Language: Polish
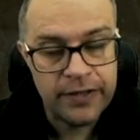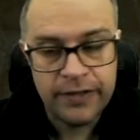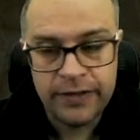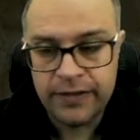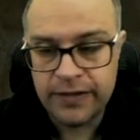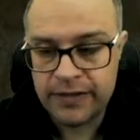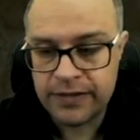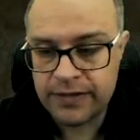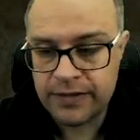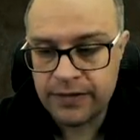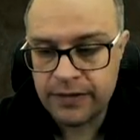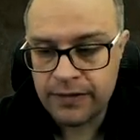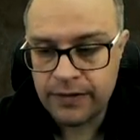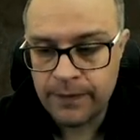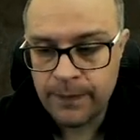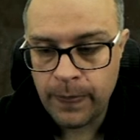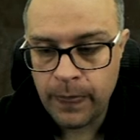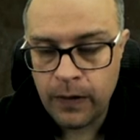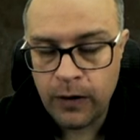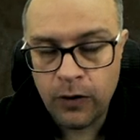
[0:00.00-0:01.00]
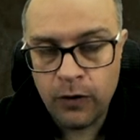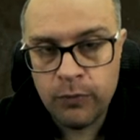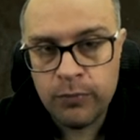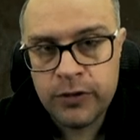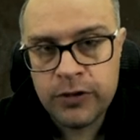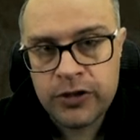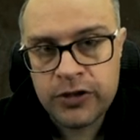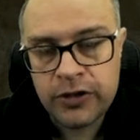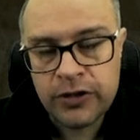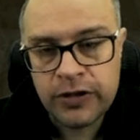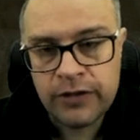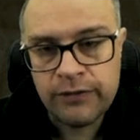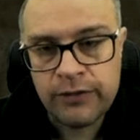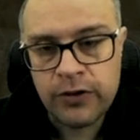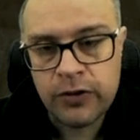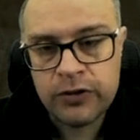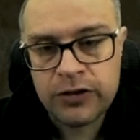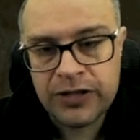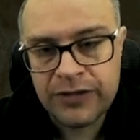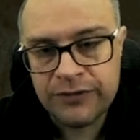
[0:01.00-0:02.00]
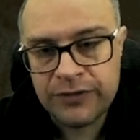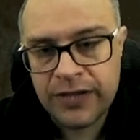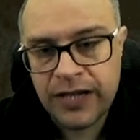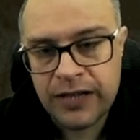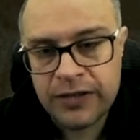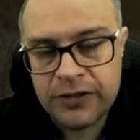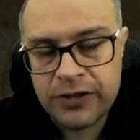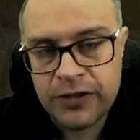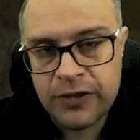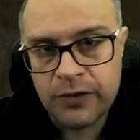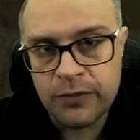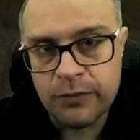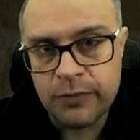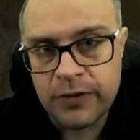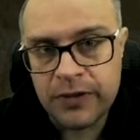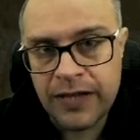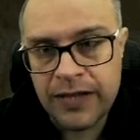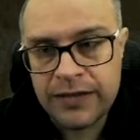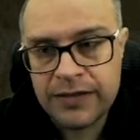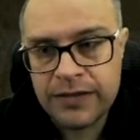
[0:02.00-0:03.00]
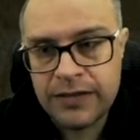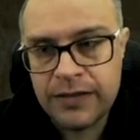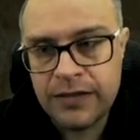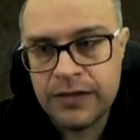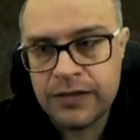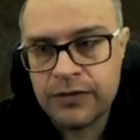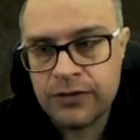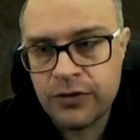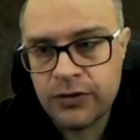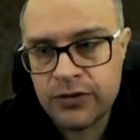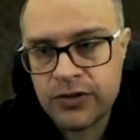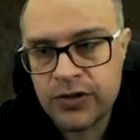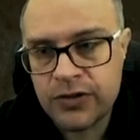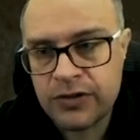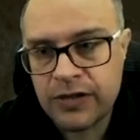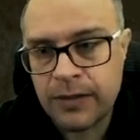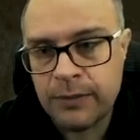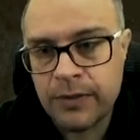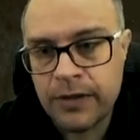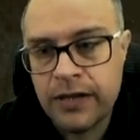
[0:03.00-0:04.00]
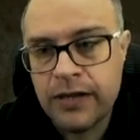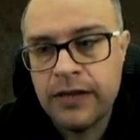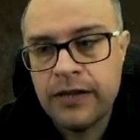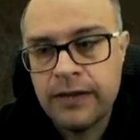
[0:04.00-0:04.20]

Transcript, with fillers: Jest obliczone w locie w trakcie kompilacji i to, co tam